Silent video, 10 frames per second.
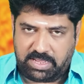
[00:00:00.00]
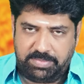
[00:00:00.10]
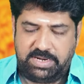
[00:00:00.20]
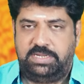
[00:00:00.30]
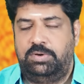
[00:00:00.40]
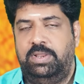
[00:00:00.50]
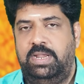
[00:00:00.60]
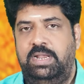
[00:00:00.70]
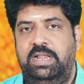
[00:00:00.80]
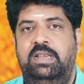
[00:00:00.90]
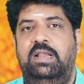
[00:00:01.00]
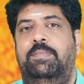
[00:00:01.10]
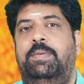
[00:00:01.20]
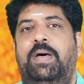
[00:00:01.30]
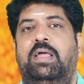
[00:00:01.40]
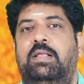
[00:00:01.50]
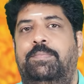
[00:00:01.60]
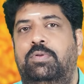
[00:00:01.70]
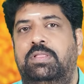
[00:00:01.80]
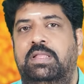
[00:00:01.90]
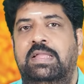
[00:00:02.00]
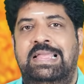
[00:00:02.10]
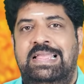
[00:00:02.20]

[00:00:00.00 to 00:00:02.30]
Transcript: மிக்க மகிழ்ச்சி கொள்கிறேன் இன்று நம்ம பார்க்க போகிறது